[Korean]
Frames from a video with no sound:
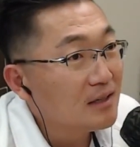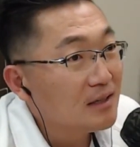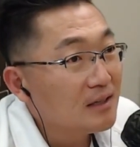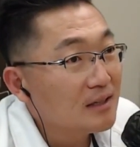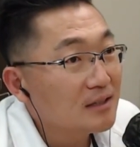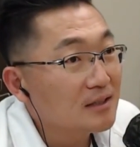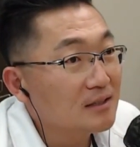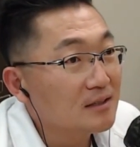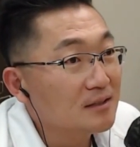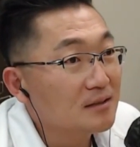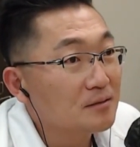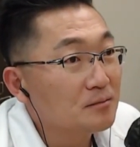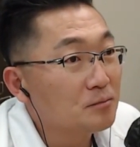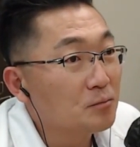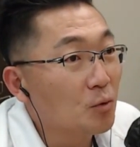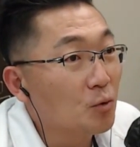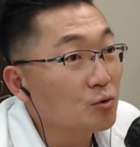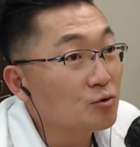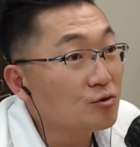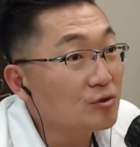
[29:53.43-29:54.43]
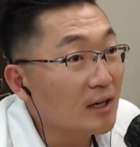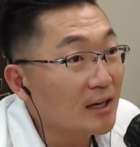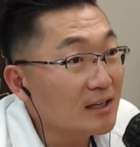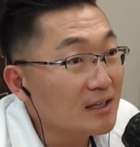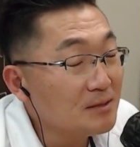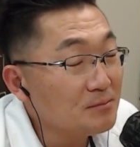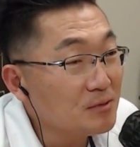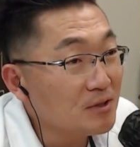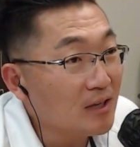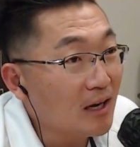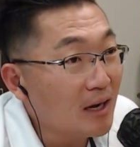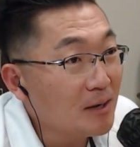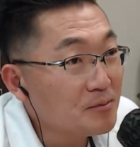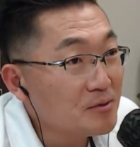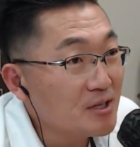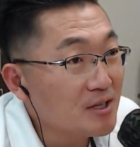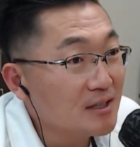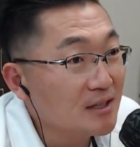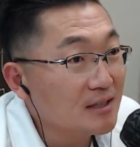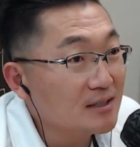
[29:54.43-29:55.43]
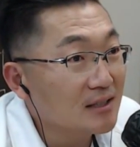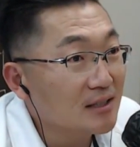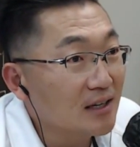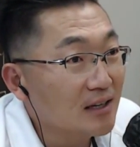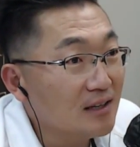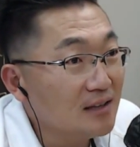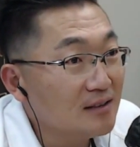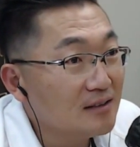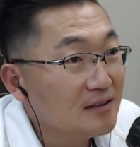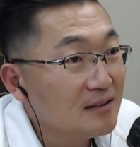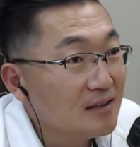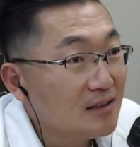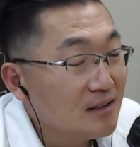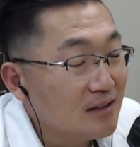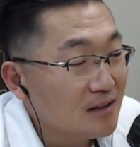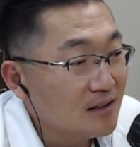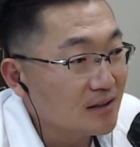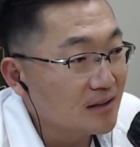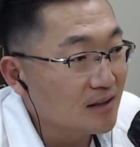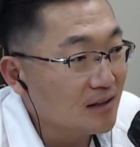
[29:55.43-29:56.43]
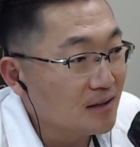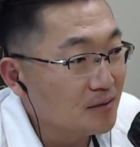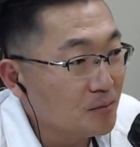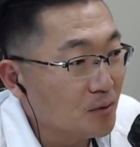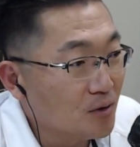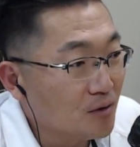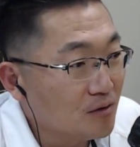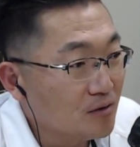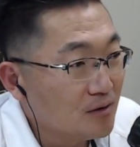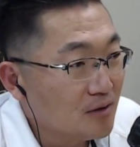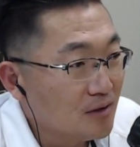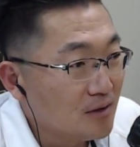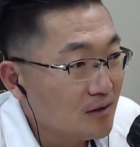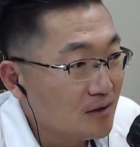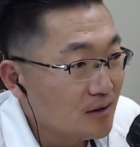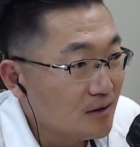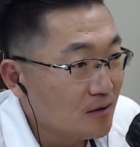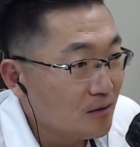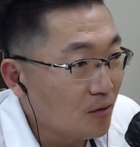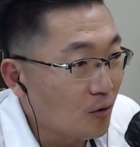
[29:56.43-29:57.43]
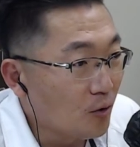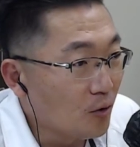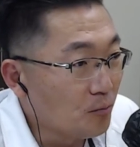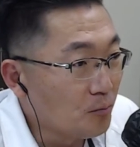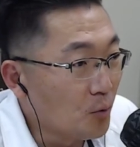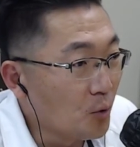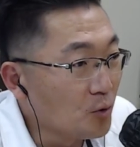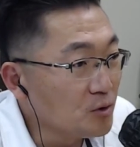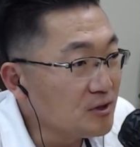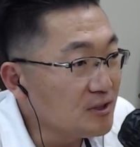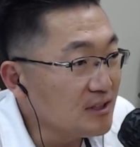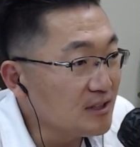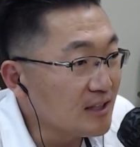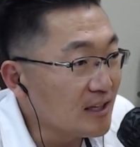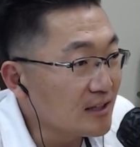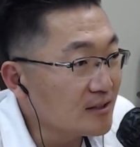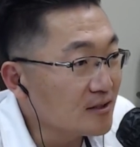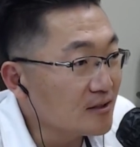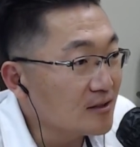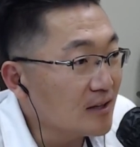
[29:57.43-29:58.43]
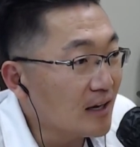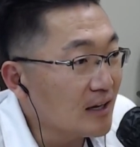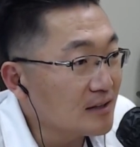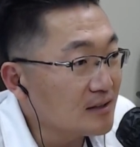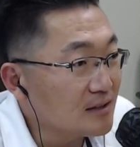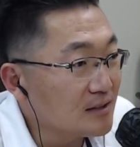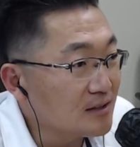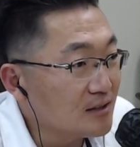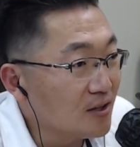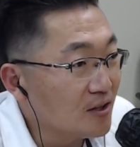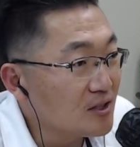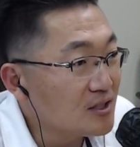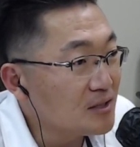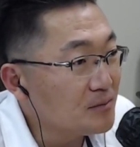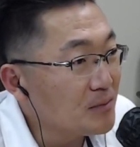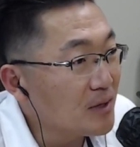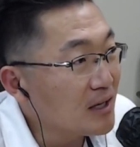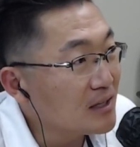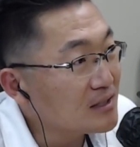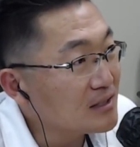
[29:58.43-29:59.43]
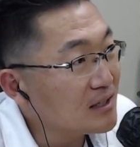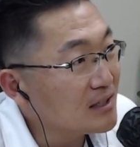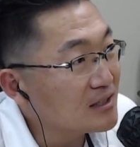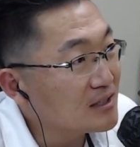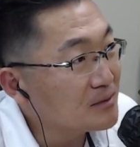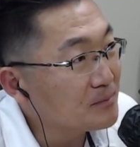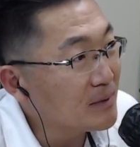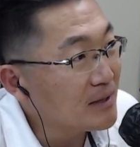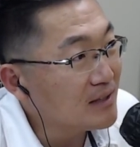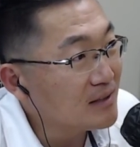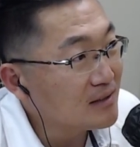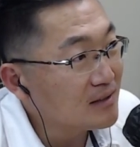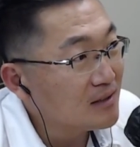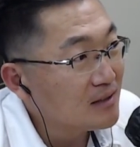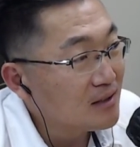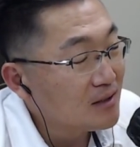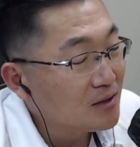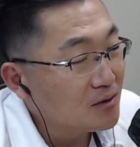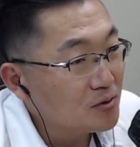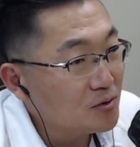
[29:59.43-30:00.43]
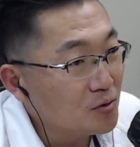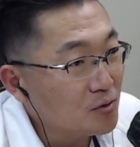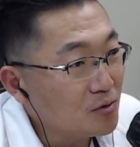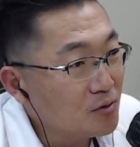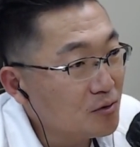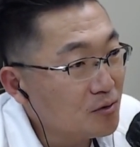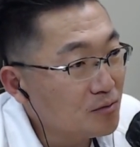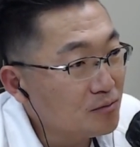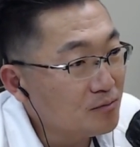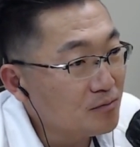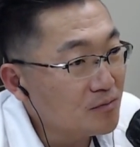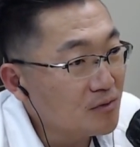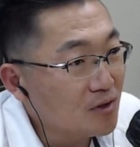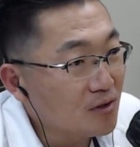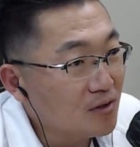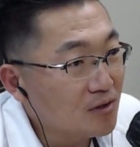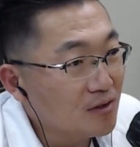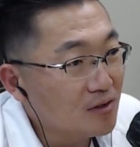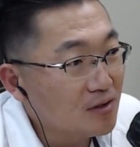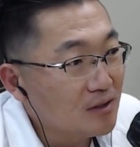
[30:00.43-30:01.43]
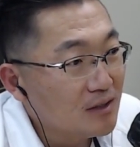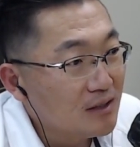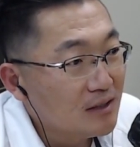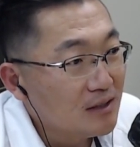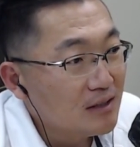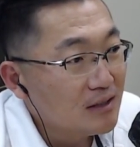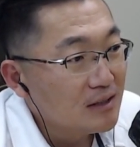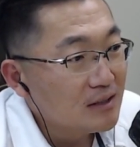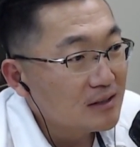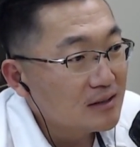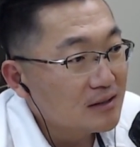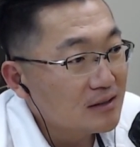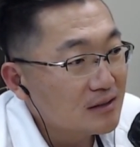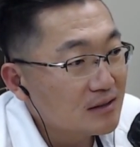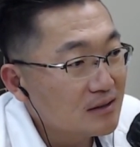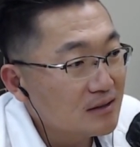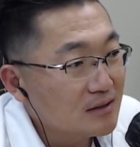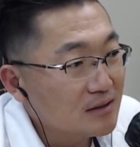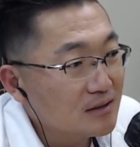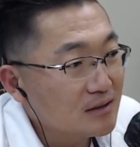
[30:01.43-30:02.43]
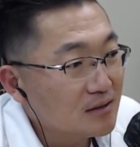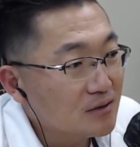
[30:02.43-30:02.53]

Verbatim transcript: 그 모두 다 힘을 합쳐야 되잖아요. 네. 그러니까 뭐 어, 모든 일에서 다들 열심히 하시겠지만 조금 더 그